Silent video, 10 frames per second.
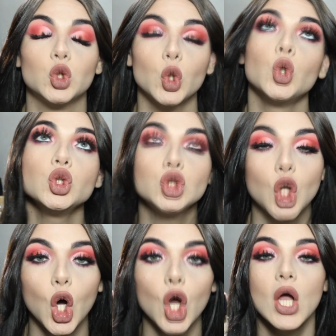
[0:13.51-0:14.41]

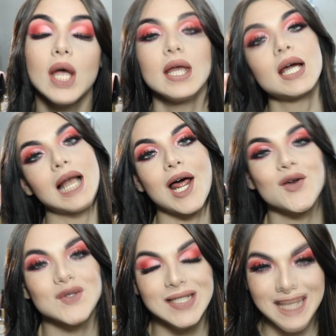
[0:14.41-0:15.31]
tudo. E
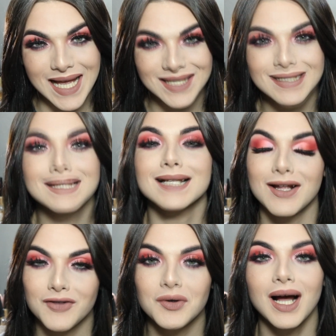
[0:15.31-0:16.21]
claro, não se esquece de se
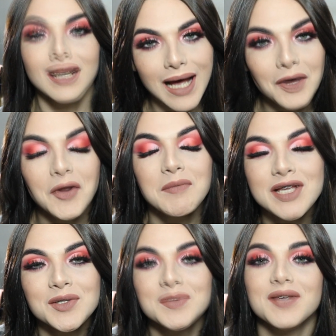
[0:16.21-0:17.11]
inscrever no canal, não é
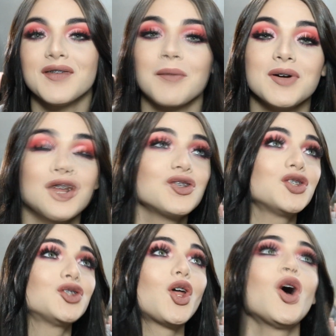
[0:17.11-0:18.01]
mesmo? Pra você ficar por dentro de
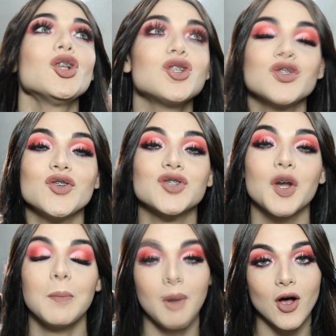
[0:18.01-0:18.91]
todos os vídeos
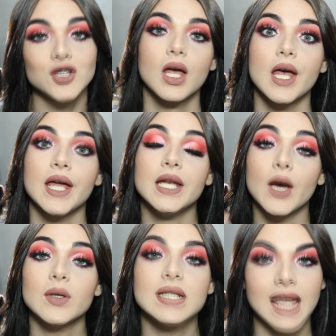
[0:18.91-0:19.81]
que eu posto. E
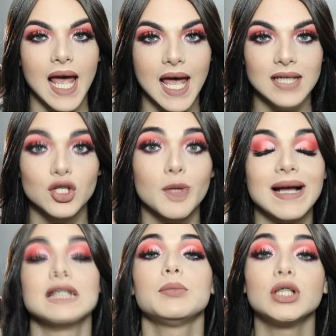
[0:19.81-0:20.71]
não esquece do
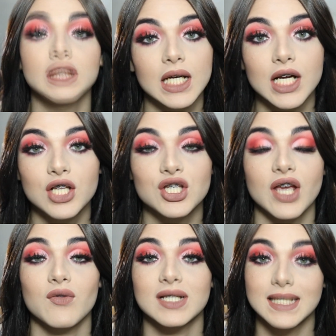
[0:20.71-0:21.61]
mais importante,
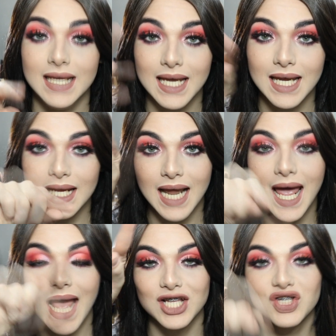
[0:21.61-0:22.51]
que é você,
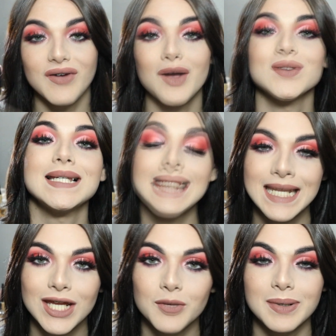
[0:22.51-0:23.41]
né, ativar o
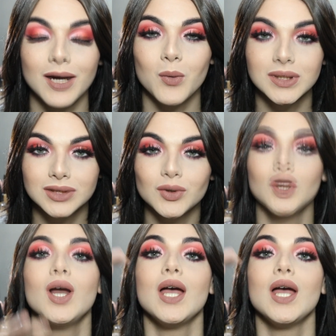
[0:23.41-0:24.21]
sininho pra quando